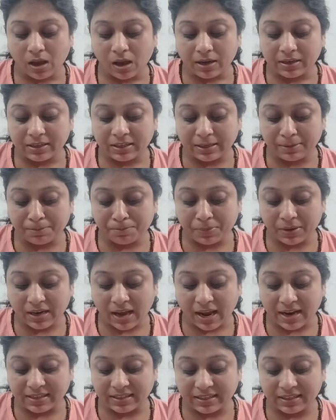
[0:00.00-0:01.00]

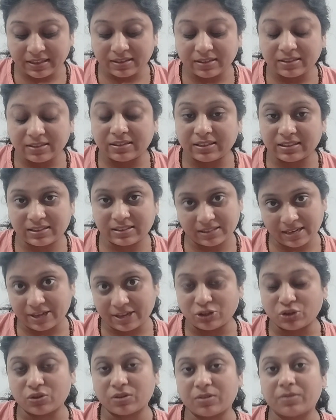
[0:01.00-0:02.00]
टिम्पेनाइटिक
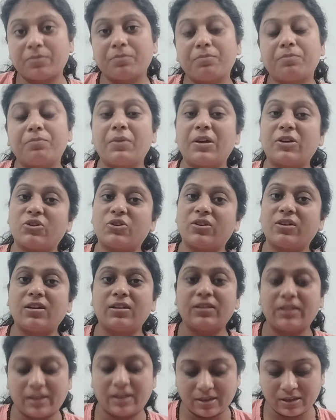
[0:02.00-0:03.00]
डिस्टेंशन पेशेंट
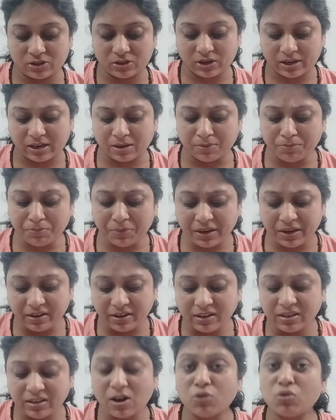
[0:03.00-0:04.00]
का देखा जाएगा
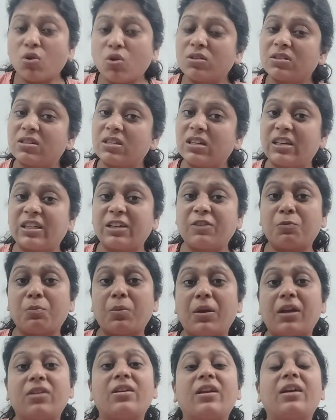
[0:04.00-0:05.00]
बियरिंग डाउन कॉन्स्ट्रक्टिव
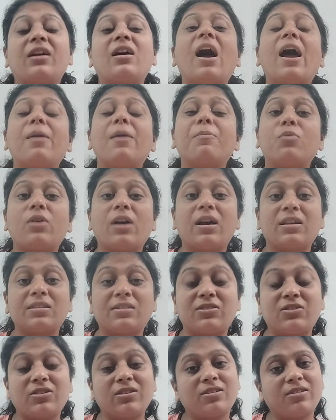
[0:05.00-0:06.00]
पेन रहेगा
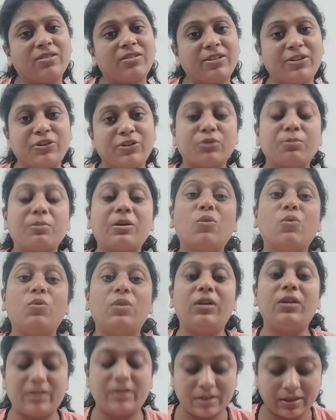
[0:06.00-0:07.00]
हाइपोगैस्ट्रिक रीजन में
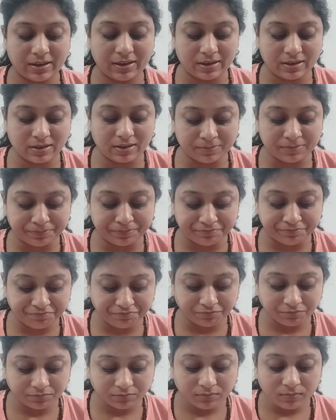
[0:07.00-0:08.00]
कोलिक रहेगा
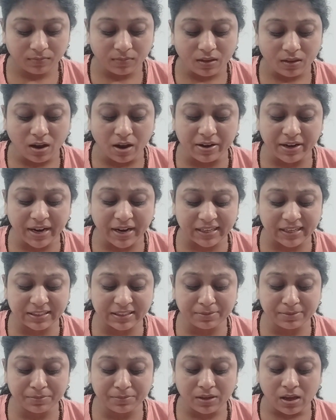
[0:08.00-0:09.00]

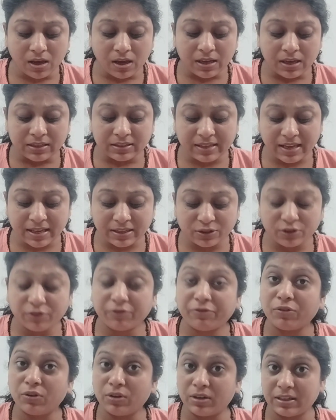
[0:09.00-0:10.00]
रेक्टम सेंस
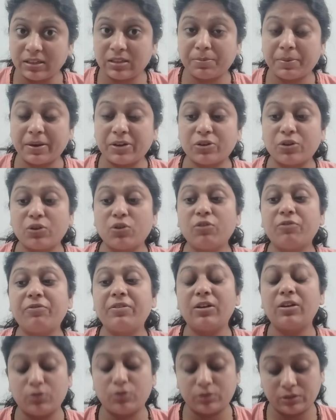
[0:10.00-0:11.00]
ऑफ फुलनेस पेशेंट को
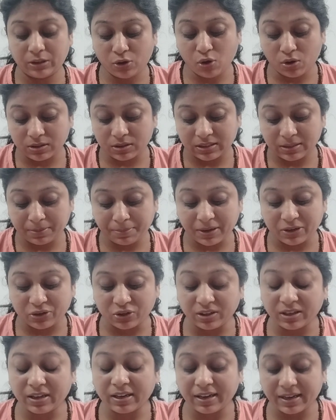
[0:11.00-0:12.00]
फील होती है
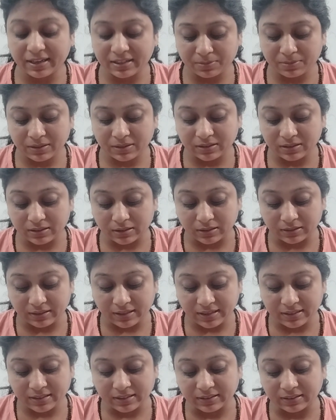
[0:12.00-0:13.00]
कॉन्स्टिपेशन के केस में
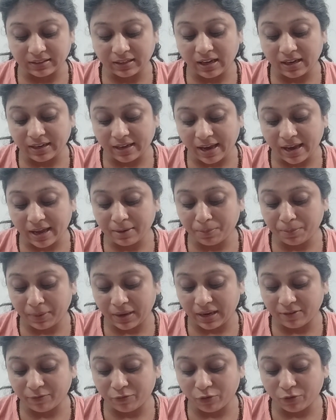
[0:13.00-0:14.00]
देख सकते हैं अगेन
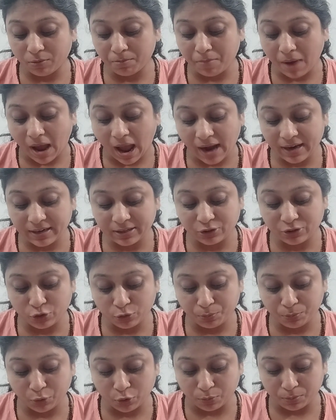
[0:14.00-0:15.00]
पेन फ्रॉम बैक टू
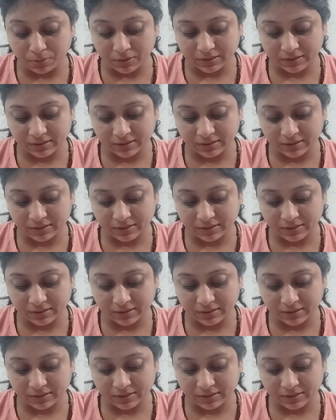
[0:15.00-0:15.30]
प्यूबिस